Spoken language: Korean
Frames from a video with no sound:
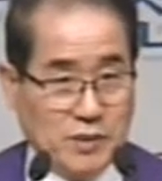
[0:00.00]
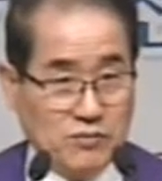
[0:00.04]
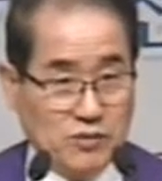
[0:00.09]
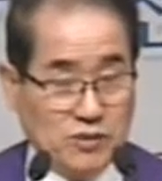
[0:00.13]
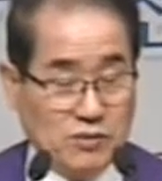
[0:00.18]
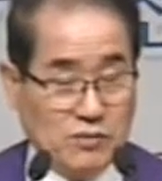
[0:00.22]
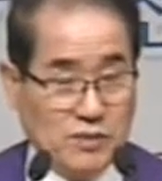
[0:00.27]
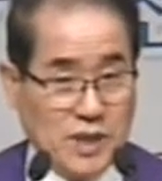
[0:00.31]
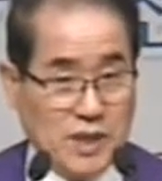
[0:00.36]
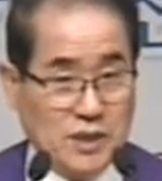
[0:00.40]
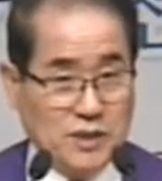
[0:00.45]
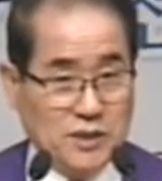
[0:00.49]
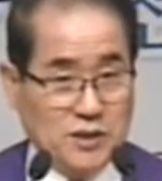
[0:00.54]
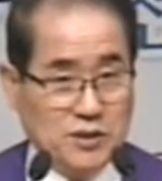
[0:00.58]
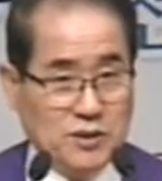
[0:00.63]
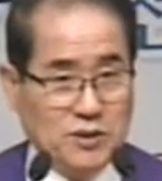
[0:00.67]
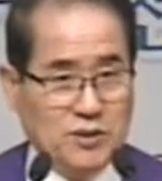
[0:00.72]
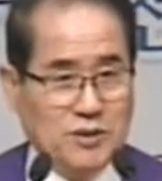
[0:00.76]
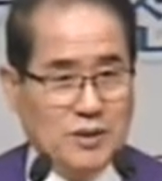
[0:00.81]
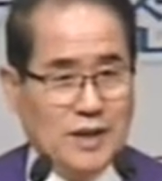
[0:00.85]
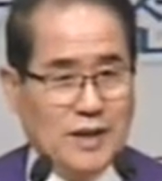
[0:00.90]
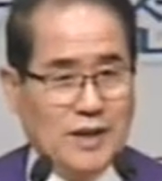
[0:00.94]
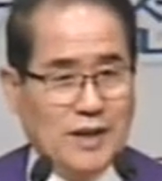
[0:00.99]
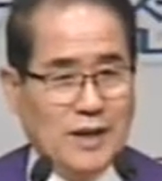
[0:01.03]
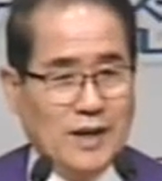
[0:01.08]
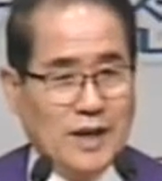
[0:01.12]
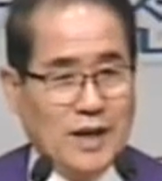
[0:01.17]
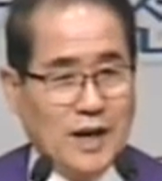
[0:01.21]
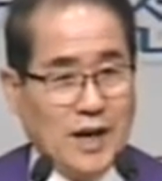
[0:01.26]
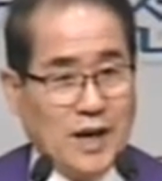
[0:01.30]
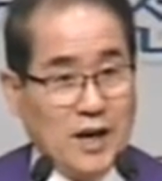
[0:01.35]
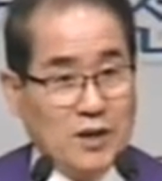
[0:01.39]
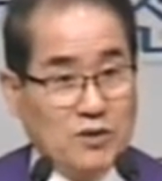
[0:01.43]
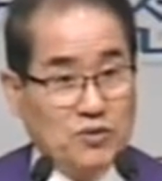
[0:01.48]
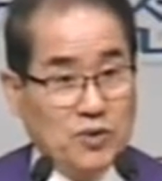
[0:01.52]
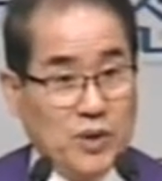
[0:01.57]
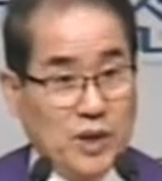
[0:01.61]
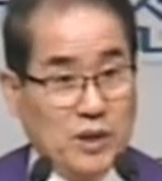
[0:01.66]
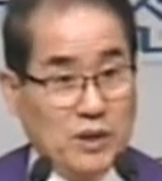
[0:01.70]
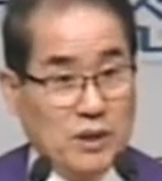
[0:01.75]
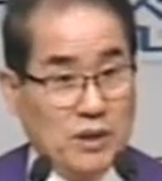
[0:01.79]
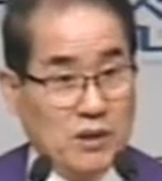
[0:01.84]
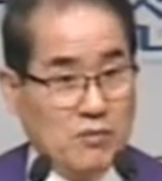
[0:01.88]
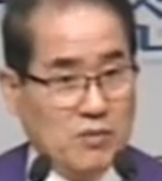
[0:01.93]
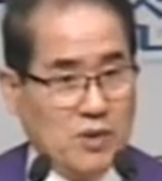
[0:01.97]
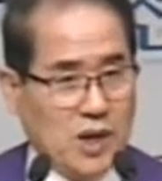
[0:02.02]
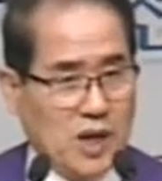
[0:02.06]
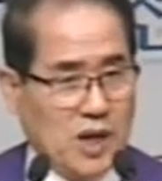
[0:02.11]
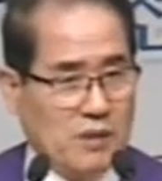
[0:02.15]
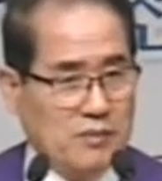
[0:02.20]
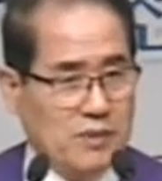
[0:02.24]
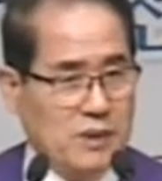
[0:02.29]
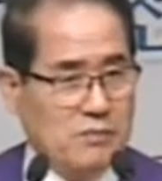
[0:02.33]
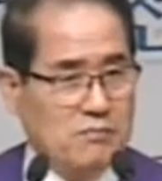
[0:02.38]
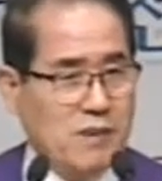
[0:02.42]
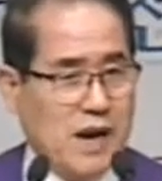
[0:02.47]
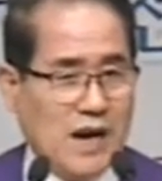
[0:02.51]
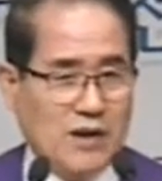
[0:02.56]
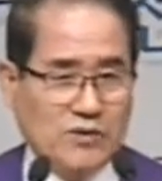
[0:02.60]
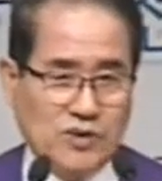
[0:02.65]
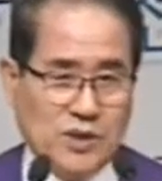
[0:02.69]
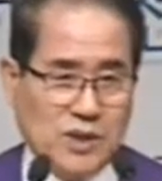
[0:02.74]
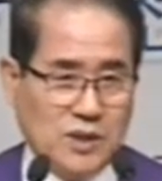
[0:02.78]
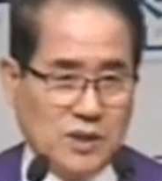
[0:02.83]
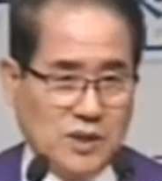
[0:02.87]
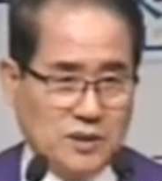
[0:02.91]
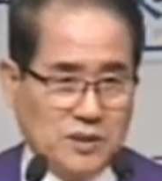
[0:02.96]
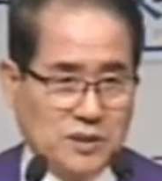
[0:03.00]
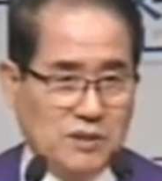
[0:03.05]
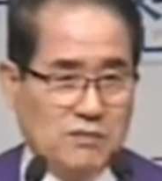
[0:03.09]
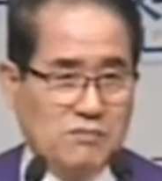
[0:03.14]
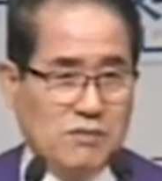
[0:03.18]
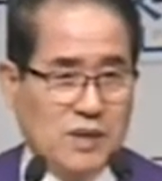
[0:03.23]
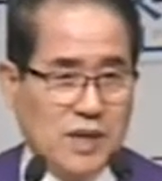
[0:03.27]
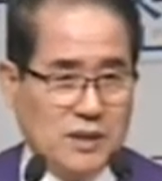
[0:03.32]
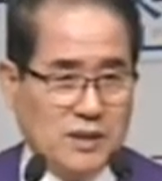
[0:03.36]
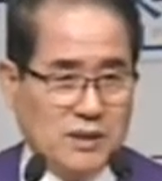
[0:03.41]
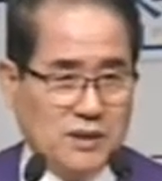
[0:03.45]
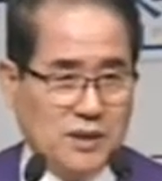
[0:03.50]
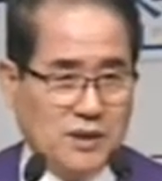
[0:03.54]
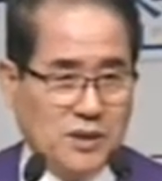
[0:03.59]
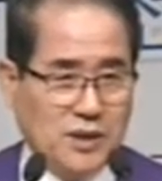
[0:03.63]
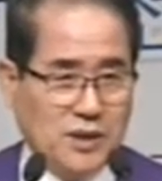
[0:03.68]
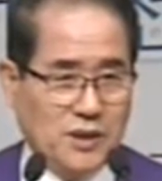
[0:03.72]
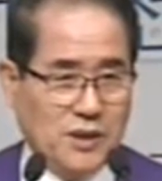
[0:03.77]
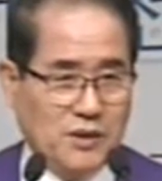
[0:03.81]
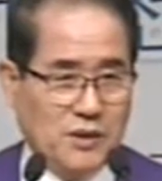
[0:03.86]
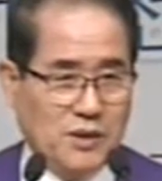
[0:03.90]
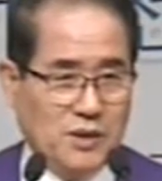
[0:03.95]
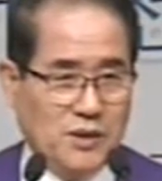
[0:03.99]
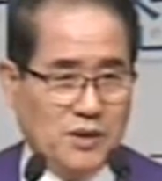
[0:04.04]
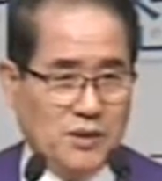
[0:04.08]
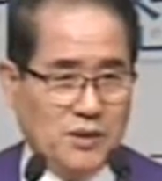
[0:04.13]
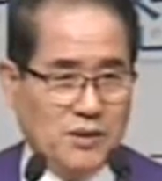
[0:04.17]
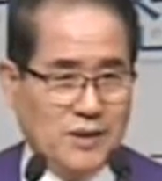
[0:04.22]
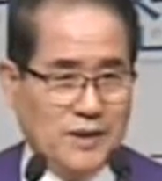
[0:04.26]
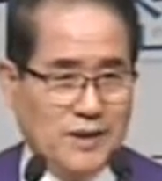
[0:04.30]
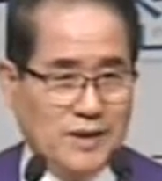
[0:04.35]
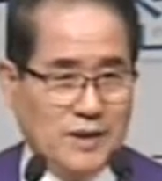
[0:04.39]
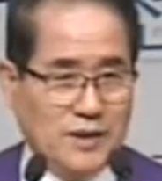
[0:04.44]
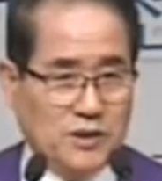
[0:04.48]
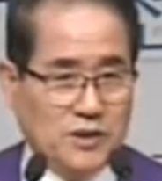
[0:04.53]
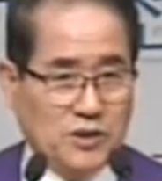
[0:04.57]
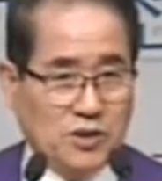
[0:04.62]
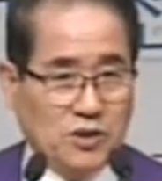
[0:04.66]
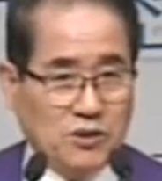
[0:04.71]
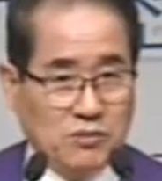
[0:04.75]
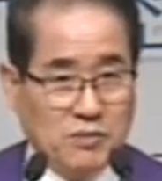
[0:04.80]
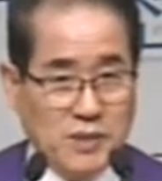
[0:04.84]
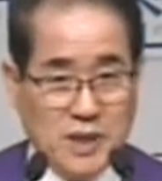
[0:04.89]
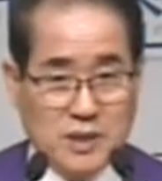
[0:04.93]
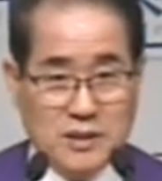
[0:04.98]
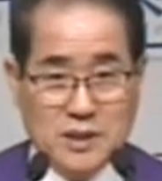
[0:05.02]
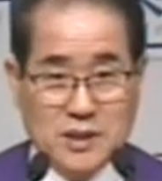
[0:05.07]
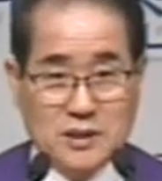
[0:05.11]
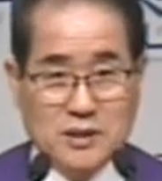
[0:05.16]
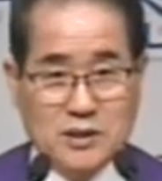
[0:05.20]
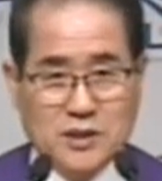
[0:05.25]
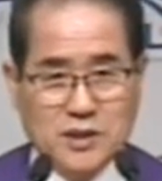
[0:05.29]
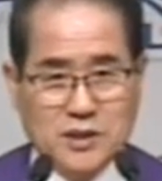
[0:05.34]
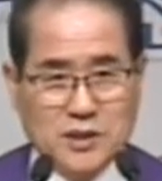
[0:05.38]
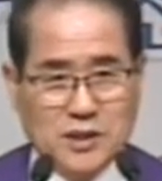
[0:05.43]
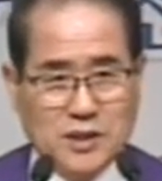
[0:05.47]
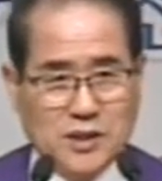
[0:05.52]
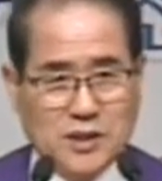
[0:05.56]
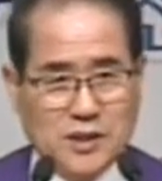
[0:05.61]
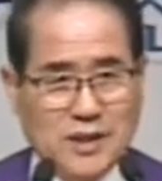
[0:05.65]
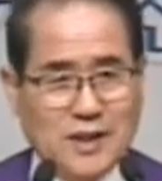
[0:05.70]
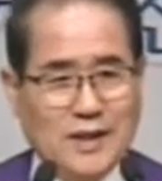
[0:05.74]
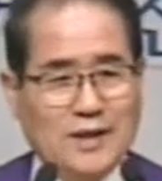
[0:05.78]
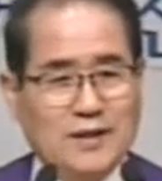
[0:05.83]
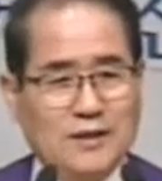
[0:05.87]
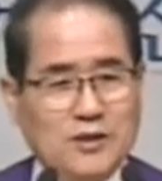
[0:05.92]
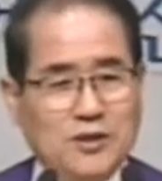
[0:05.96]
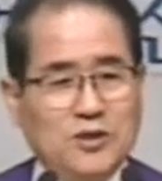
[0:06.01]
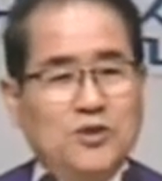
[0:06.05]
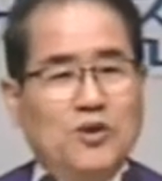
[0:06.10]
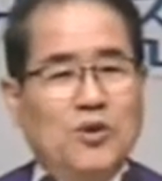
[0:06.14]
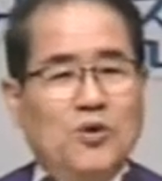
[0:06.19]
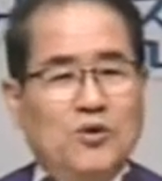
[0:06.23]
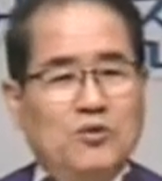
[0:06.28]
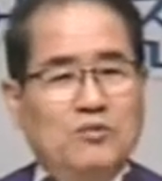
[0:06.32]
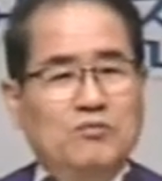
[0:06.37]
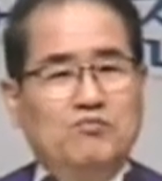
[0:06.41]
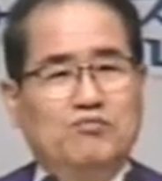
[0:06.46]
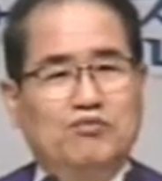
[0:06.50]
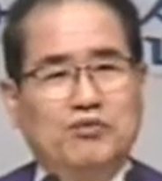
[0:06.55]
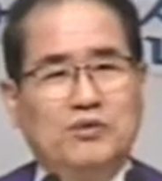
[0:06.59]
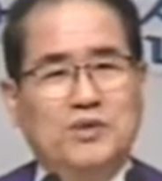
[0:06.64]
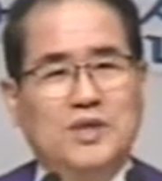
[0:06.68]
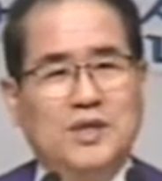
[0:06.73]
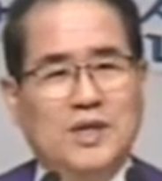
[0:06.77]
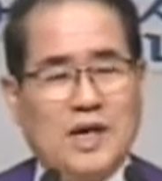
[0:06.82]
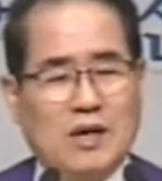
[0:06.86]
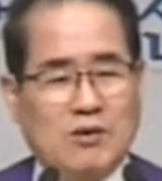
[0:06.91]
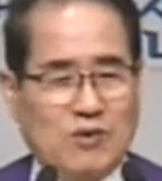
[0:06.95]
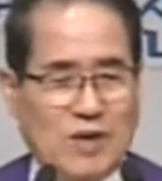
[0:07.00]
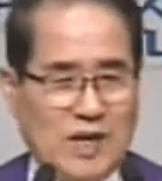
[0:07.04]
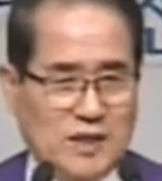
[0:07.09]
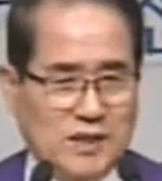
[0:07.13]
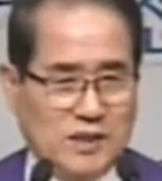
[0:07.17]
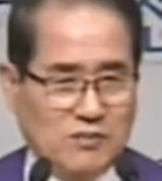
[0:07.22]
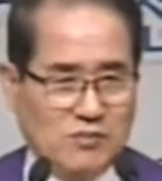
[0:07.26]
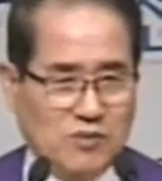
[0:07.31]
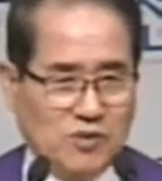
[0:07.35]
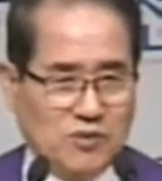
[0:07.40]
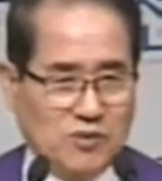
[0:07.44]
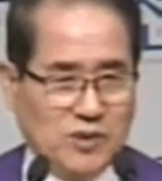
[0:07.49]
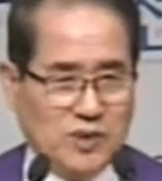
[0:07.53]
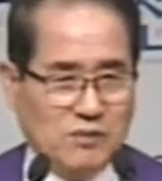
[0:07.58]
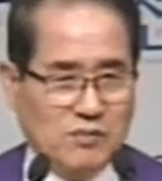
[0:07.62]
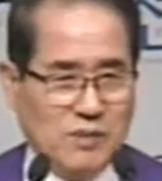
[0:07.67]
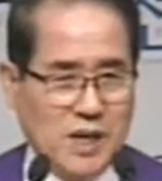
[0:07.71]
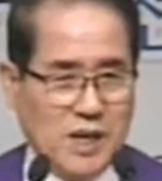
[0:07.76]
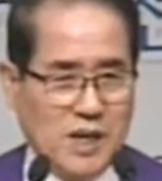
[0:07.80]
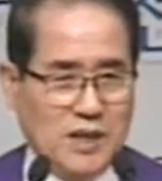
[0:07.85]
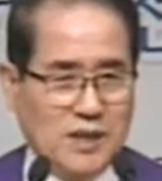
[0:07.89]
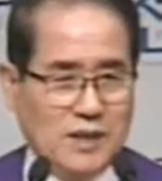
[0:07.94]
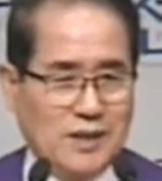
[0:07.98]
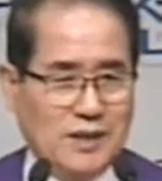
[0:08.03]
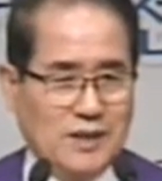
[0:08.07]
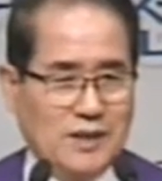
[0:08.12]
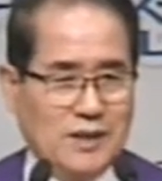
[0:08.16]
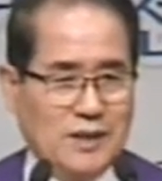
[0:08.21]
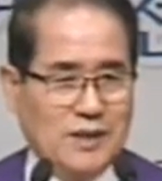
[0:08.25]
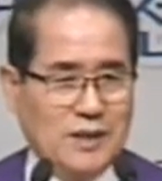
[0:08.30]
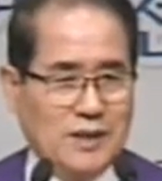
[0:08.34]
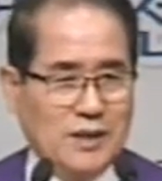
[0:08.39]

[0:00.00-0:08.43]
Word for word: 무슨 말이죠? 하루 해를 넘어가면 마귀에게 쓰임 받는 게 돼요. 처음에는 이것이 의로운 분이라고 할지 모르지만